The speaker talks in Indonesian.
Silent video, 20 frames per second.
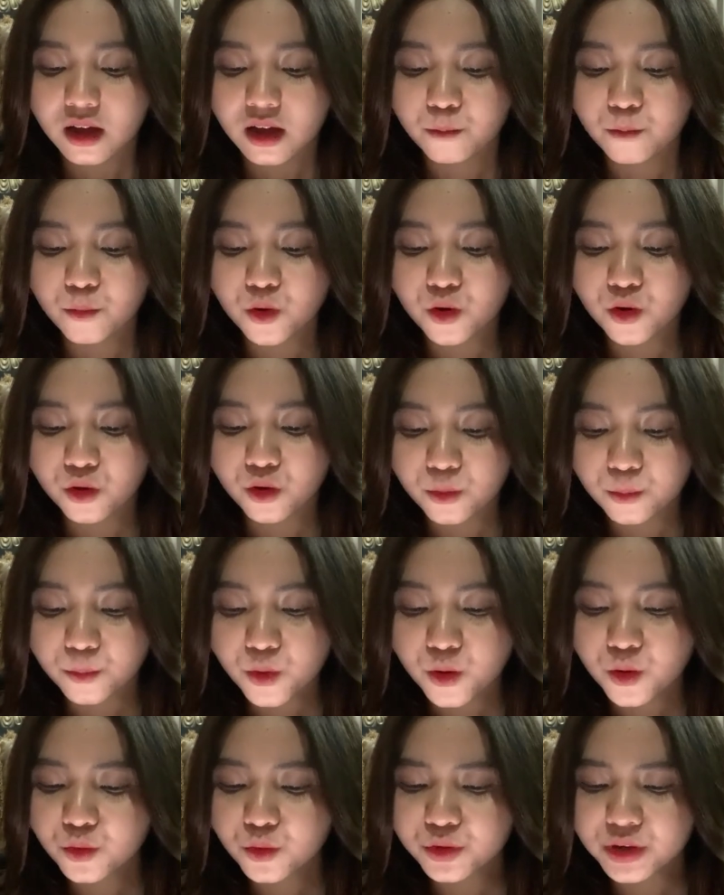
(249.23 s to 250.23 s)

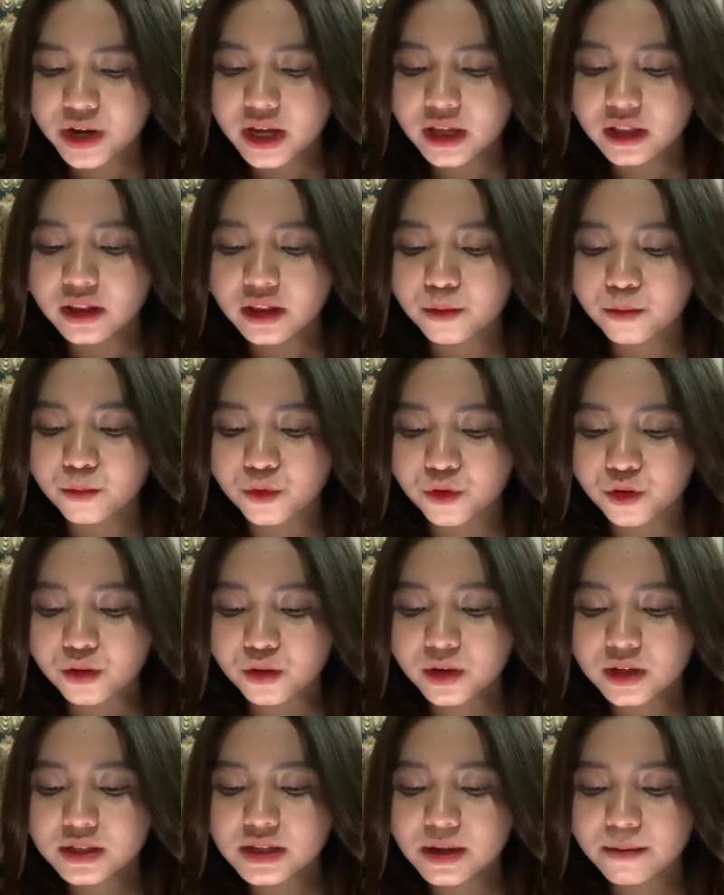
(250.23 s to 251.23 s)
Bongkudai Timur,
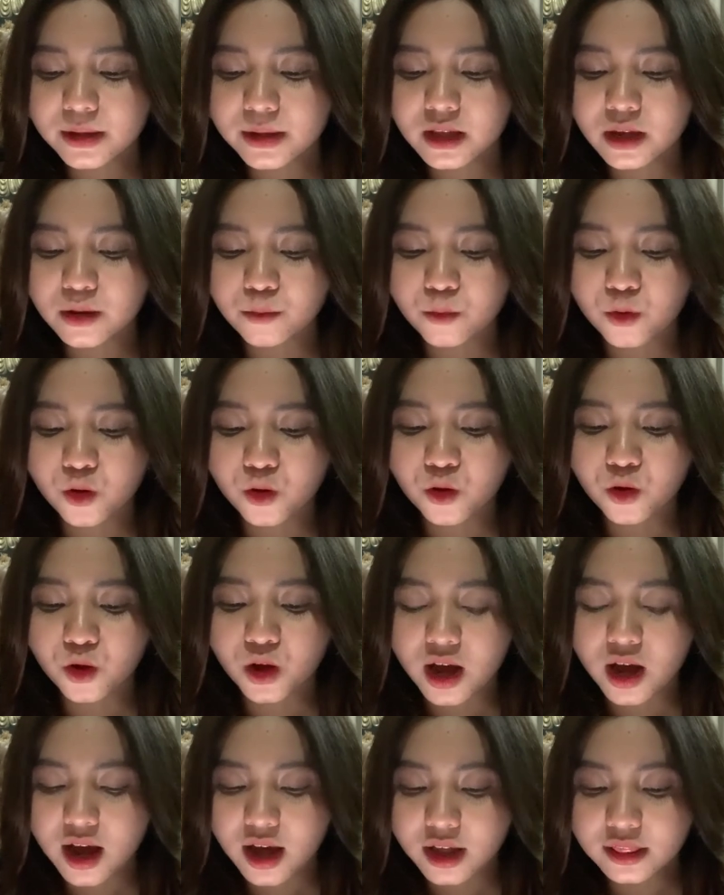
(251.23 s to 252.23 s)
Kecamatan
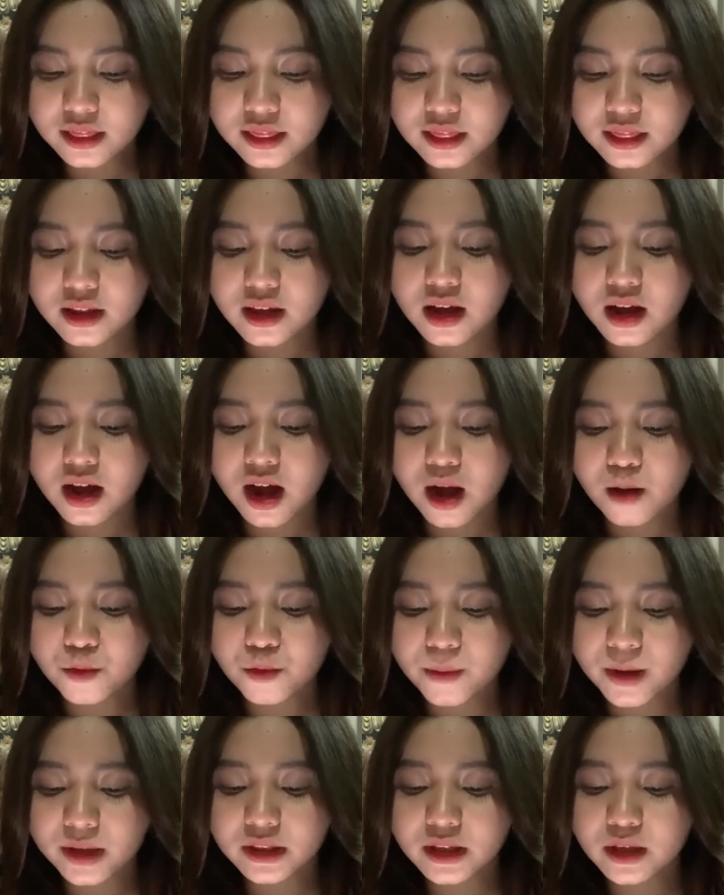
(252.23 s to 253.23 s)
Moat,
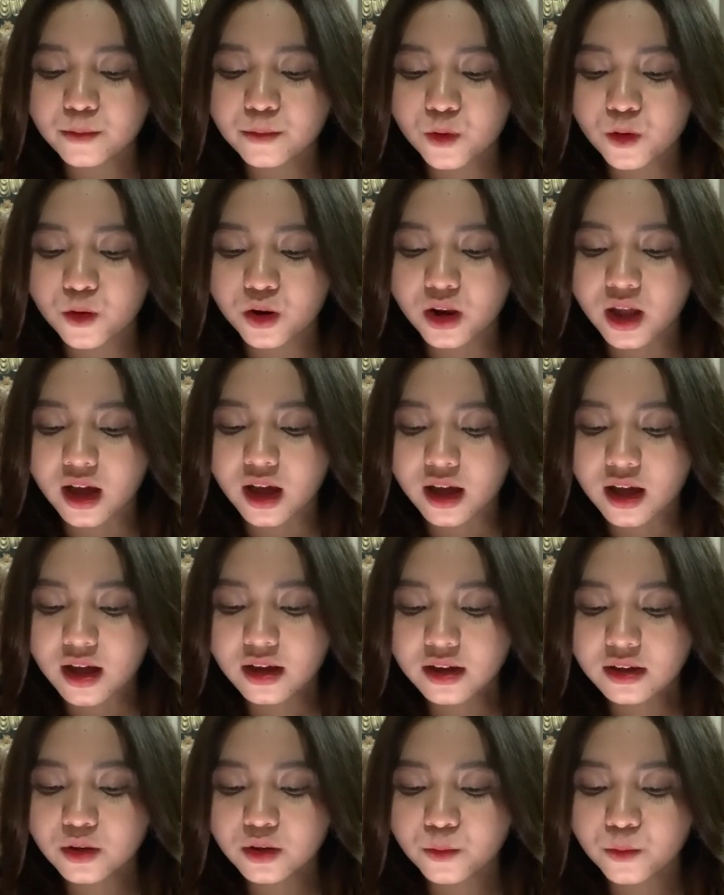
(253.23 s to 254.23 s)
Kabupaten
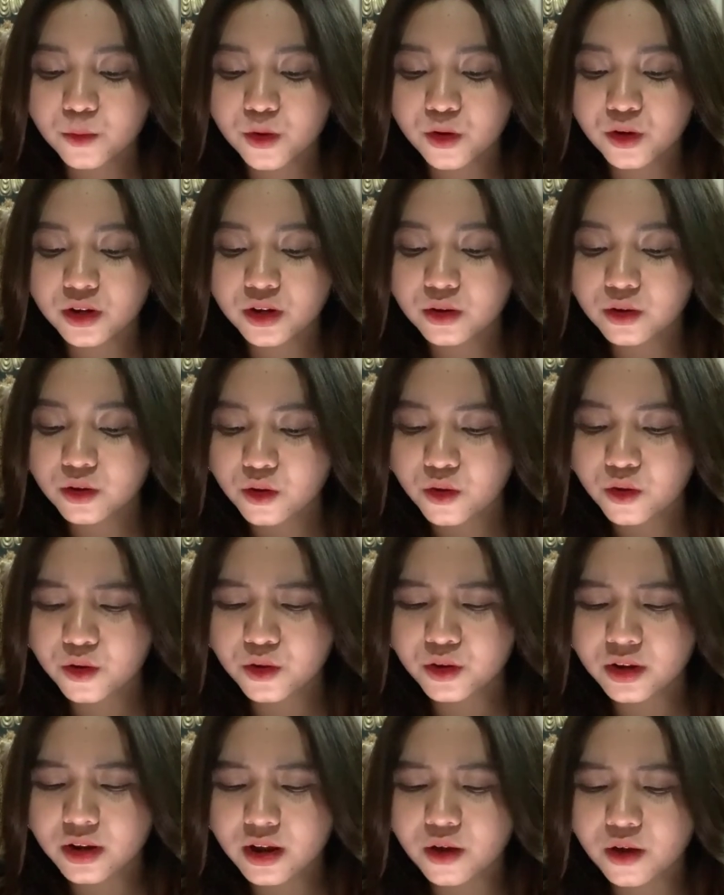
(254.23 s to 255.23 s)
Bolaang,
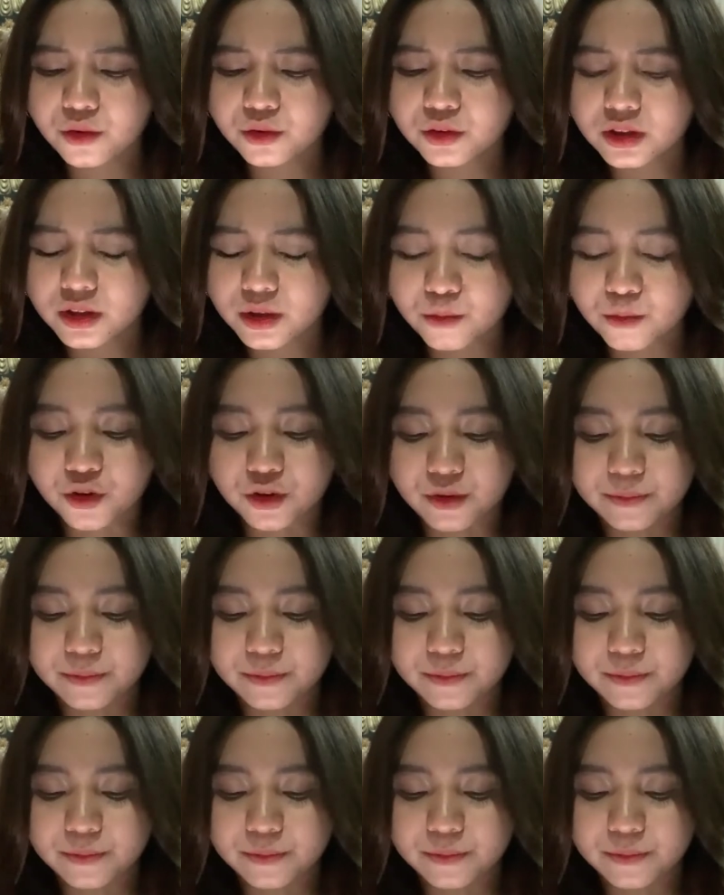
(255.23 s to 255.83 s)
Mongondau Timur.